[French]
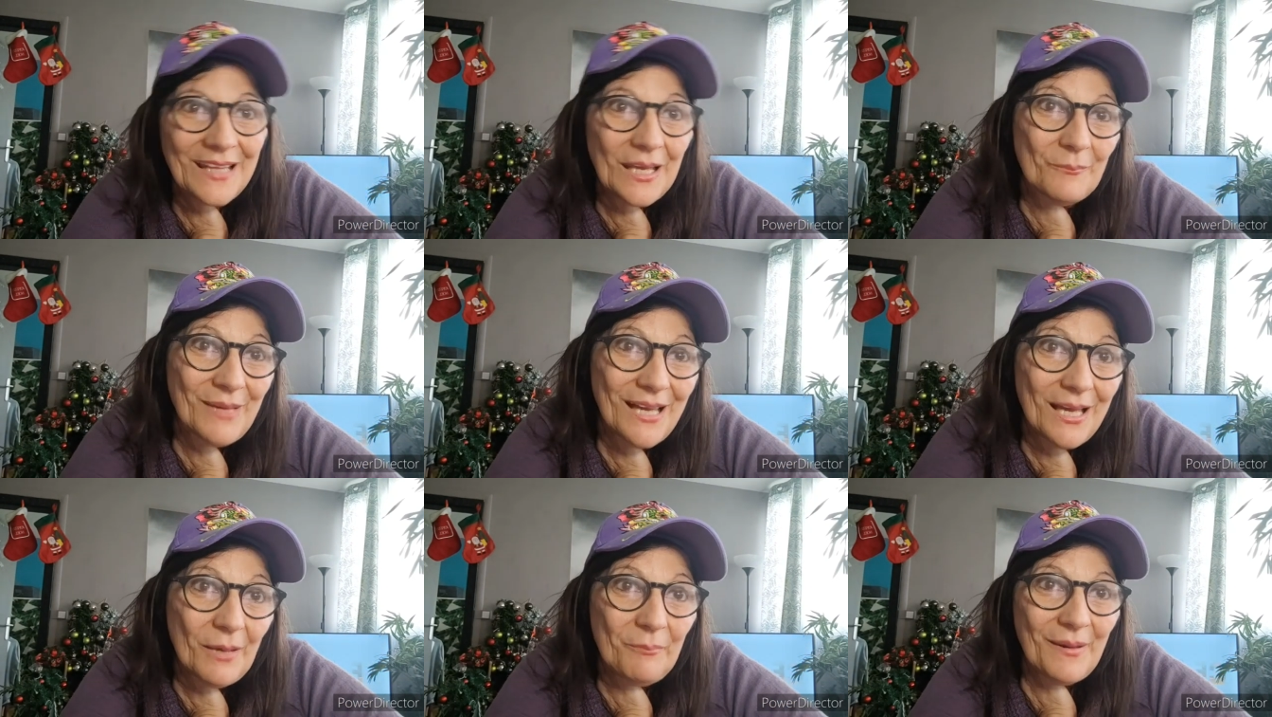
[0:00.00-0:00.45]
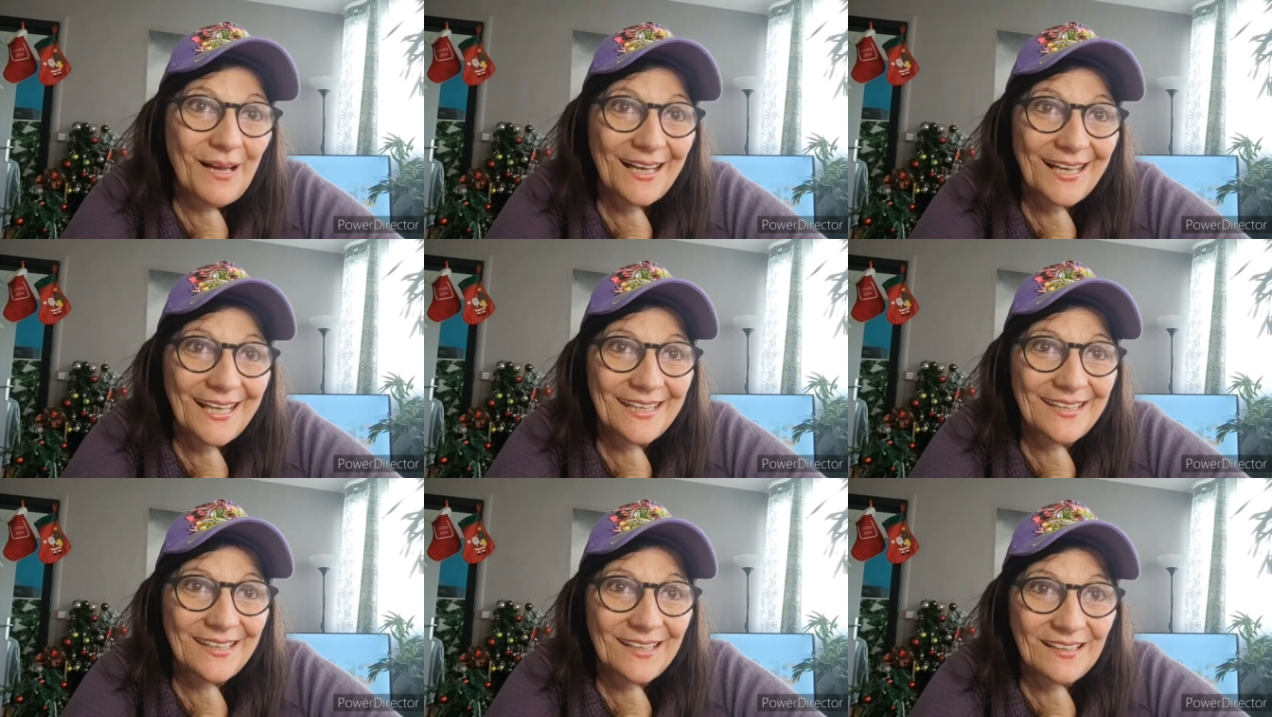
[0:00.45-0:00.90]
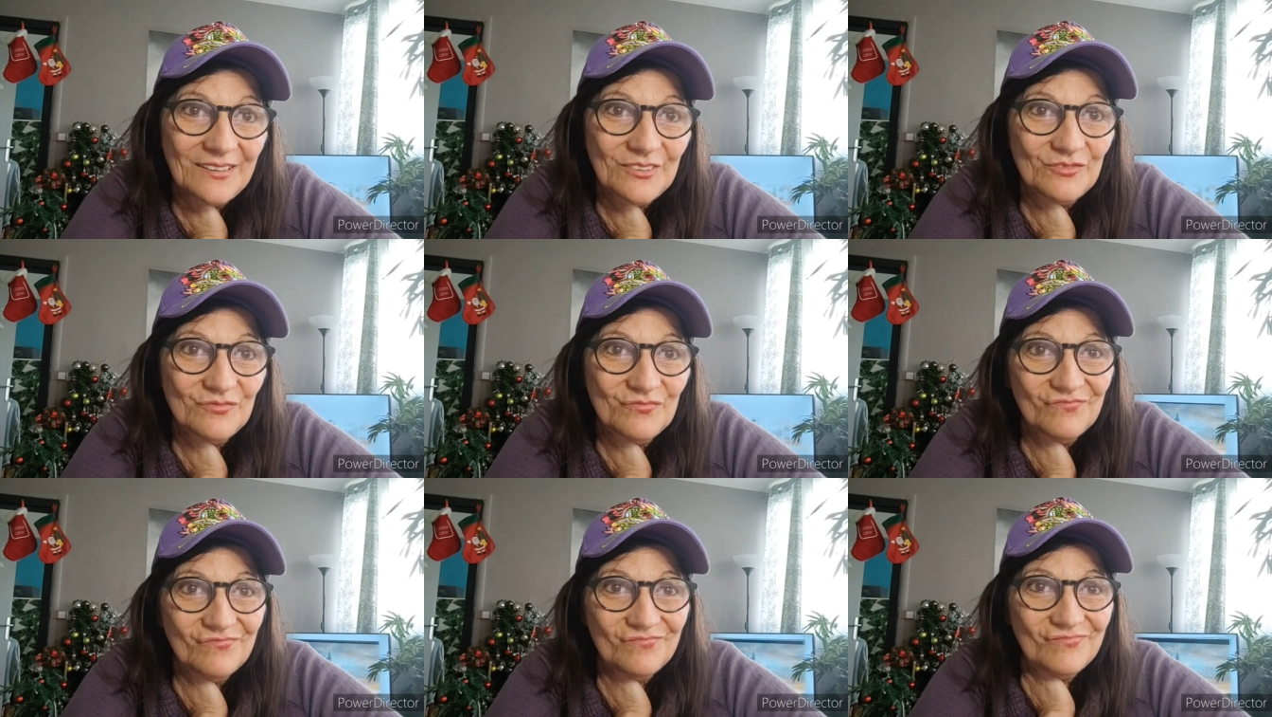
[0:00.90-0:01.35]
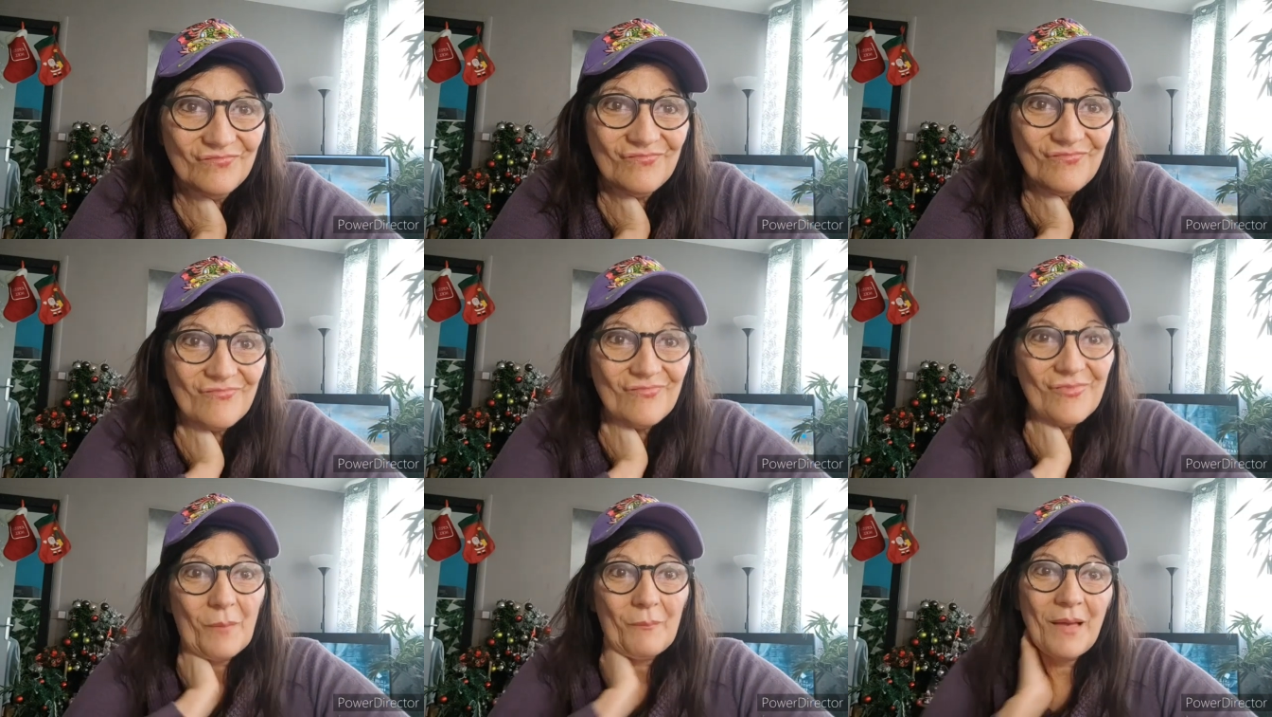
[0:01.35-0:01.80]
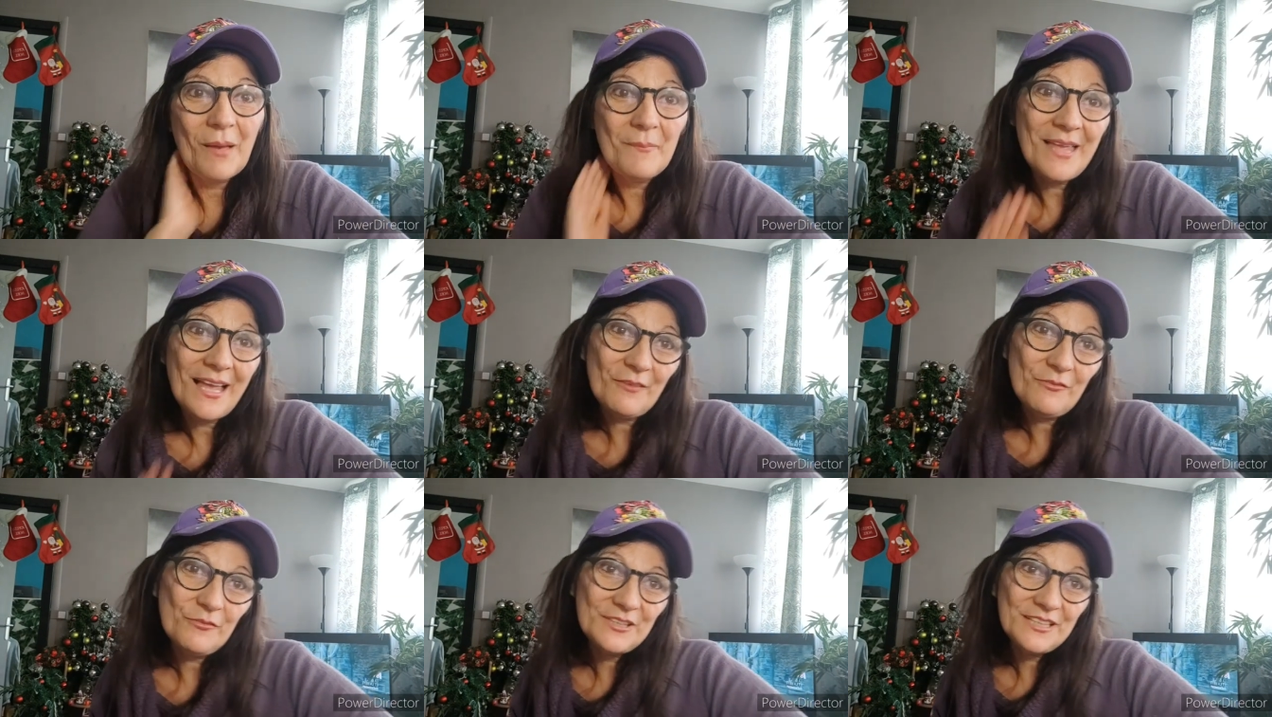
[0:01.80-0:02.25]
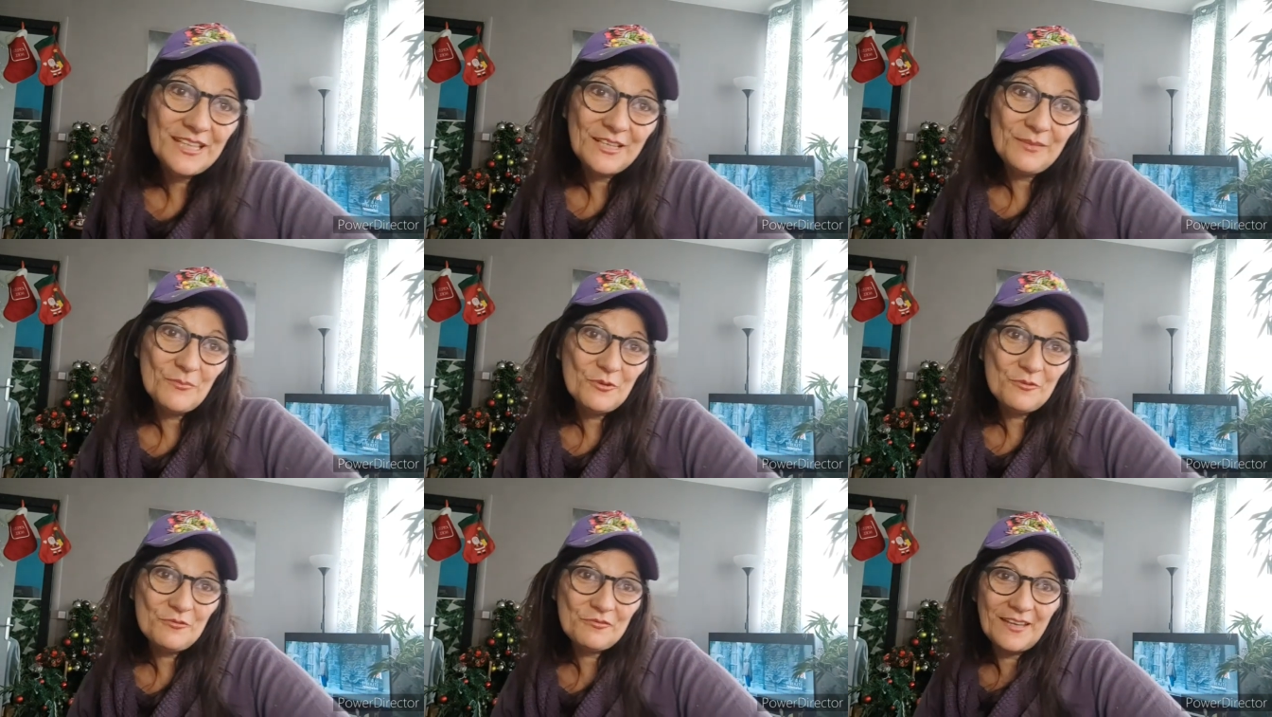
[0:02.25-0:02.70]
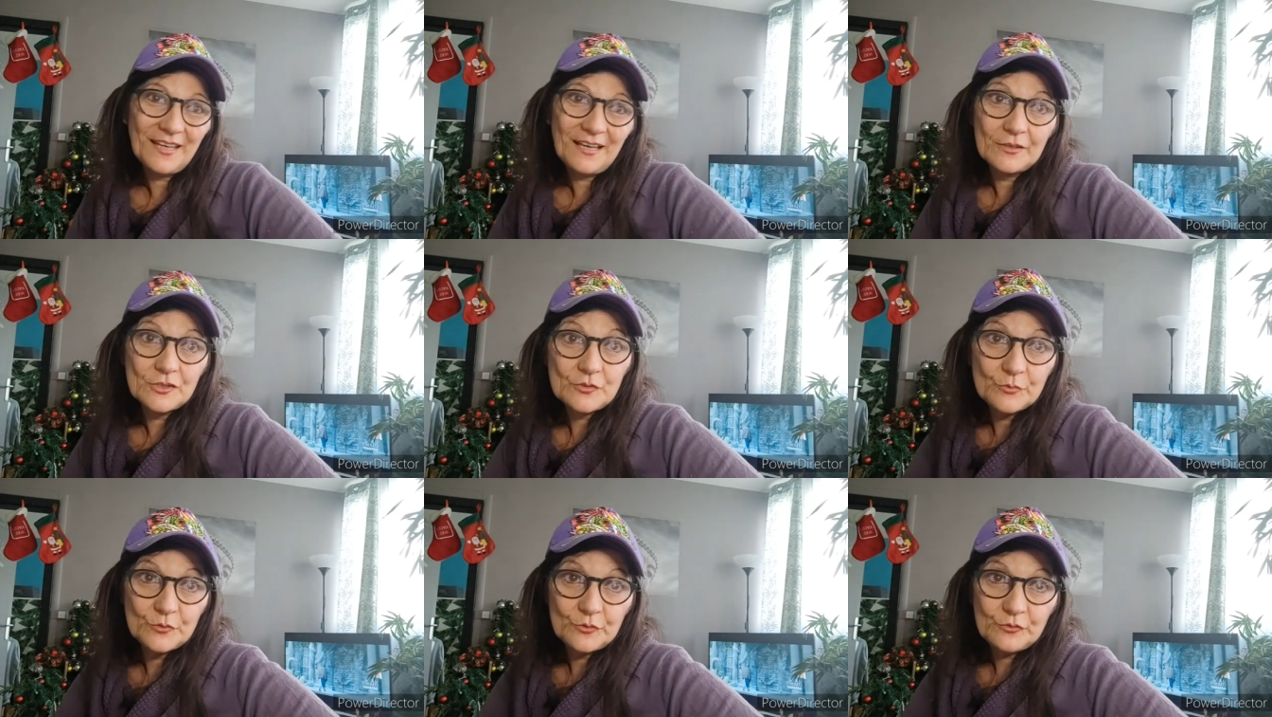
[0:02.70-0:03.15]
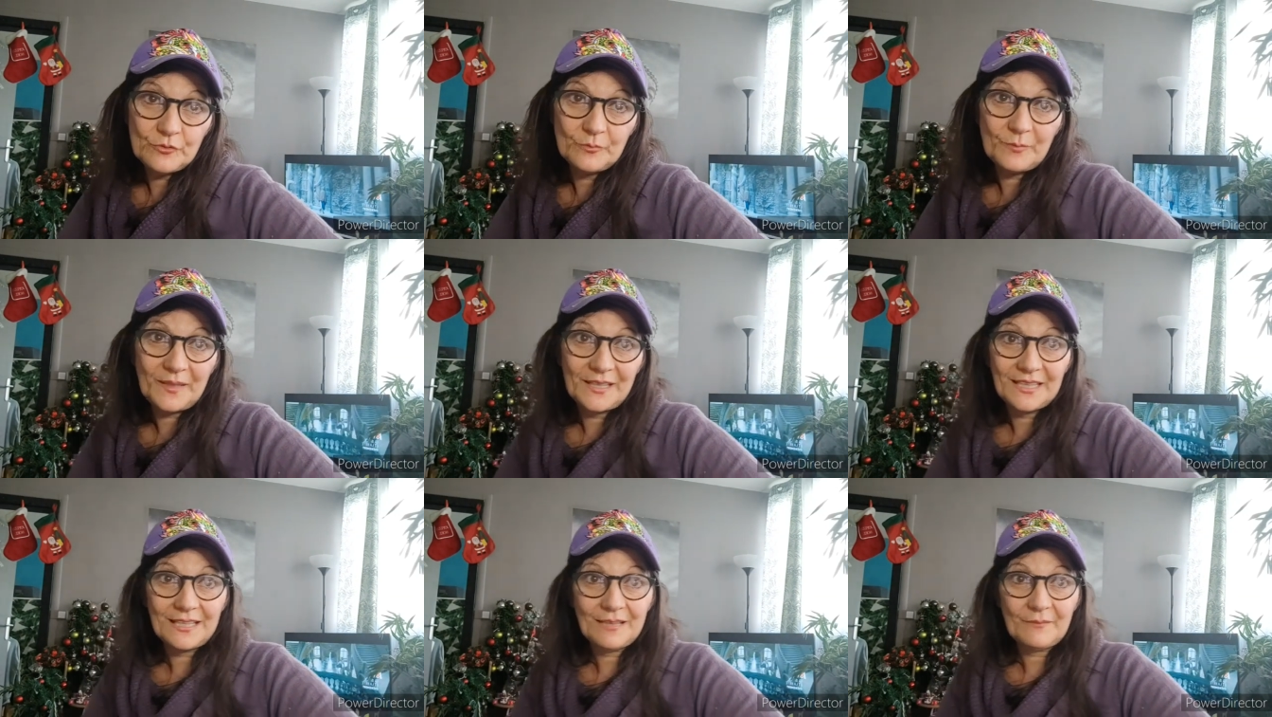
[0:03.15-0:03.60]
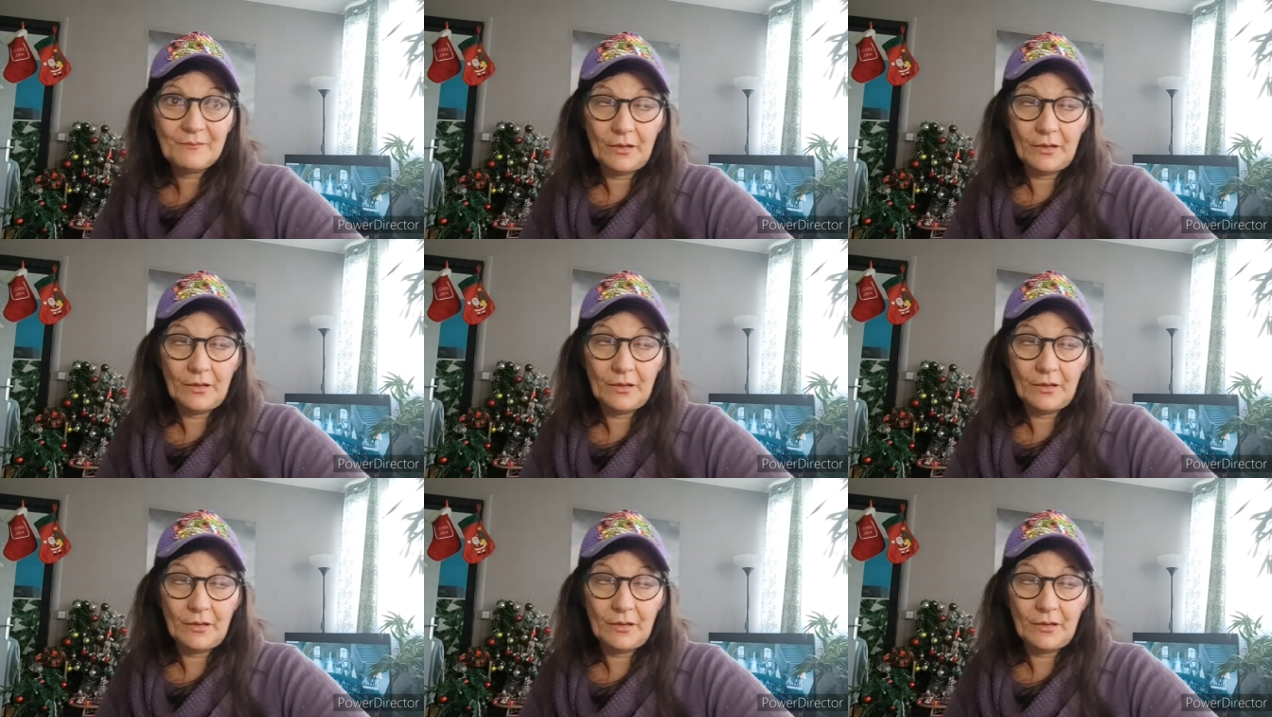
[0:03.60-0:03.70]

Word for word: Bah, pareil, hein. Ma mère venait de me faire, je me supprime.